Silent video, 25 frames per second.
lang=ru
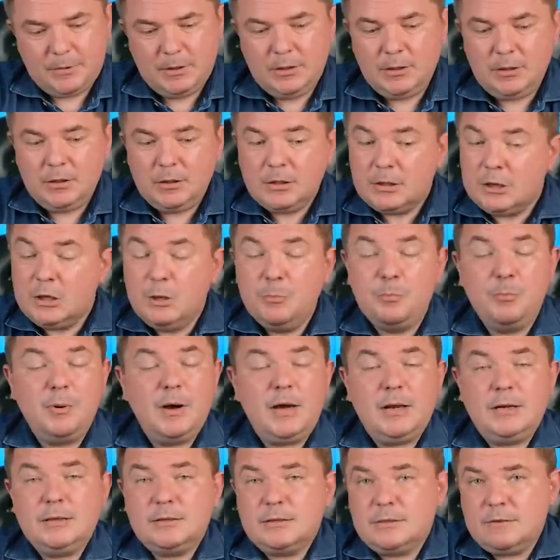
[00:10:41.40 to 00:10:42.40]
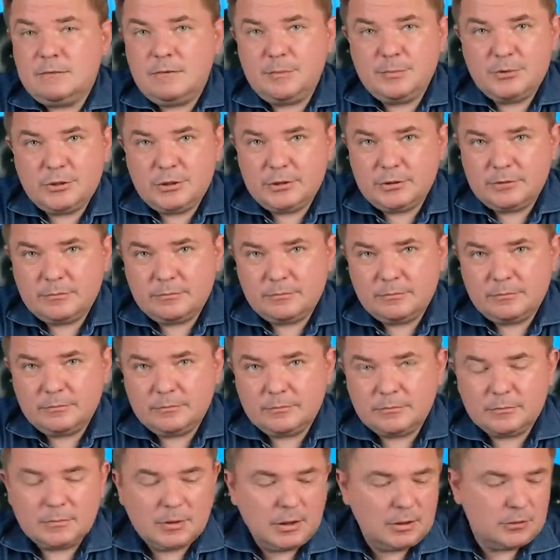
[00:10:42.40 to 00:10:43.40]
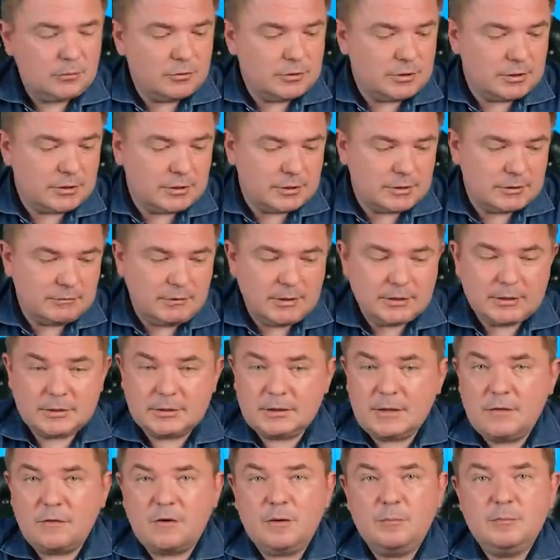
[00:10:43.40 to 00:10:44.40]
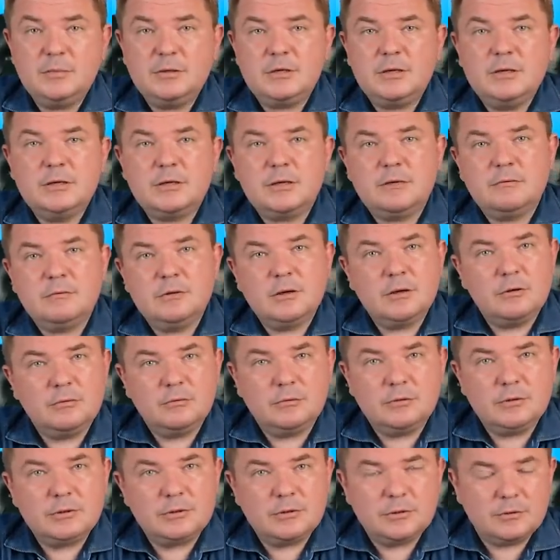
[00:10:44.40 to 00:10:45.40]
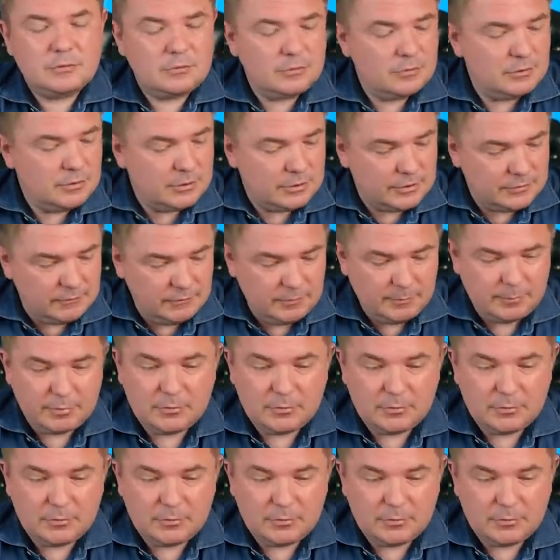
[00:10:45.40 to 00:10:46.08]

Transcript: и не париться вообще, да, то есть это называется ставка безрисковой доходности. То есть вы